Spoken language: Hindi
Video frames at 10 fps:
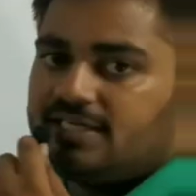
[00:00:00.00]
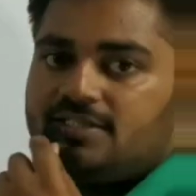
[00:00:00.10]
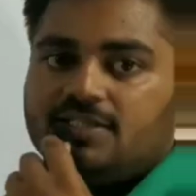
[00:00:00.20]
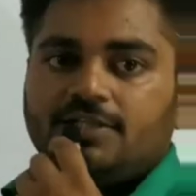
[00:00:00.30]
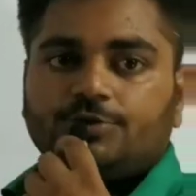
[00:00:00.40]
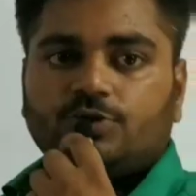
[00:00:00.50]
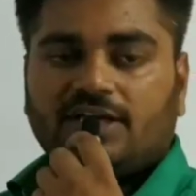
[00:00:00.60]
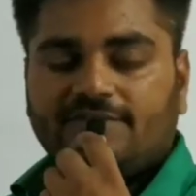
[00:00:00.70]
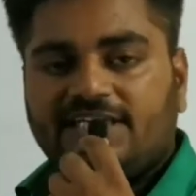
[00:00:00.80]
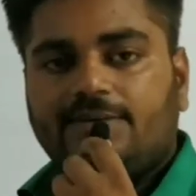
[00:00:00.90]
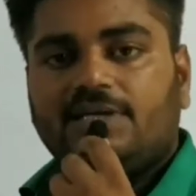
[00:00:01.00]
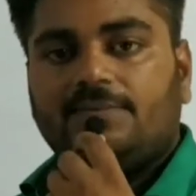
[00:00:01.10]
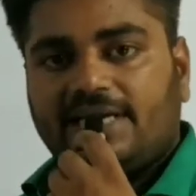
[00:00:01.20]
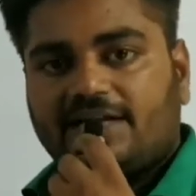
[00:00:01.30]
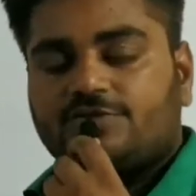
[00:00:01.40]
था तो यहाँ वेरिएबल
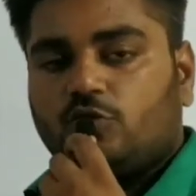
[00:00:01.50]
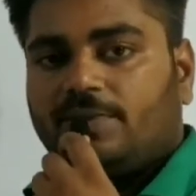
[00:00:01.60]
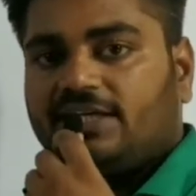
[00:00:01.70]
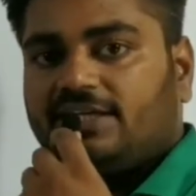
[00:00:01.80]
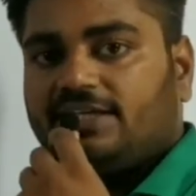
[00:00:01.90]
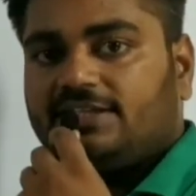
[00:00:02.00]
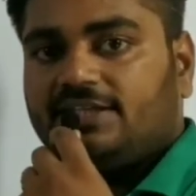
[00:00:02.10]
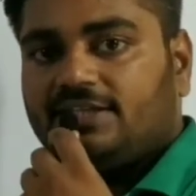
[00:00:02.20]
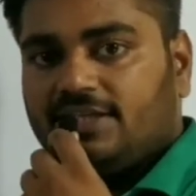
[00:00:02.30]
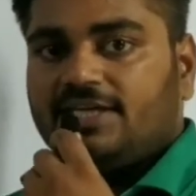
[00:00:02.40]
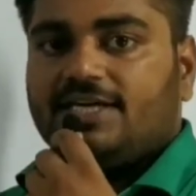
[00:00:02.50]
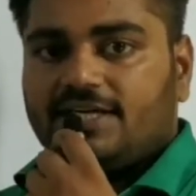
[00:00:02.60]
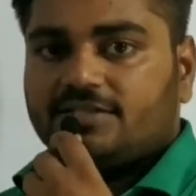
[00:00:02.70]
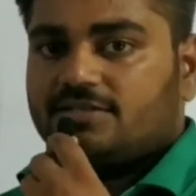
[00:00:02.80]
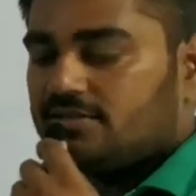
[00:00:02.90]
हम एक्स को मान रहे थे
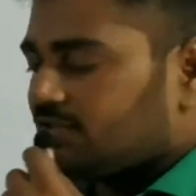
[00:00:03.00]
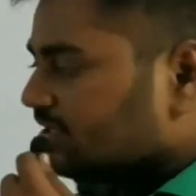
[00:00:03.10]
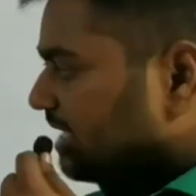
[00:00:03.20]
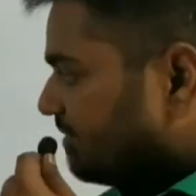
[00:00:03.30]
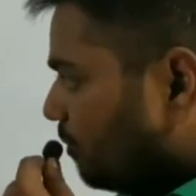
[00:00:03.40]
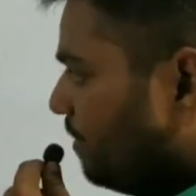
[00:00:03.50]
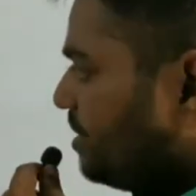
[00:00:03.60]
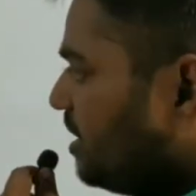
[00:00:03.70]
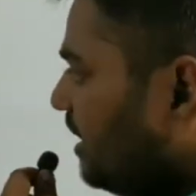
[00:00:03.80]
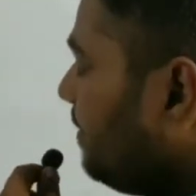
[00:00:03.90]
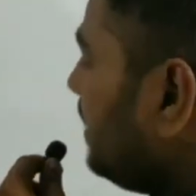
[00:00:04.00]
इस ट्रांसफॉर्मेशन के